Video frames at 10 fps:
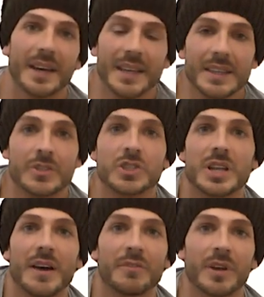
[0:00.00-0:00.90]
Richtige
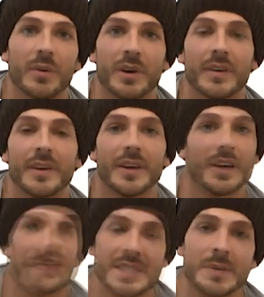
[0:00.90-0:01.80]
Schlafdauer,
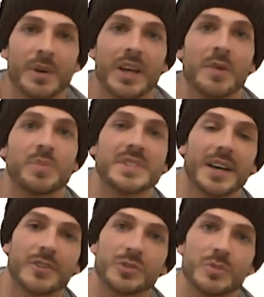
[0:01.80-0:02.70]
siebeneinhalb bis
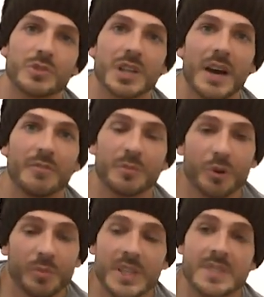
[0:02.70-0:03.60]
acht Stunden schlafen,
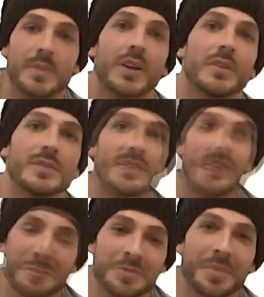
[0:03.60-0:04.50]
probiert's mal aus.
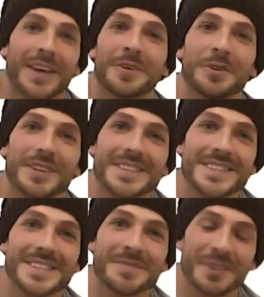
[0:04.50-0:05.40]
Ich verspreche euch, dass es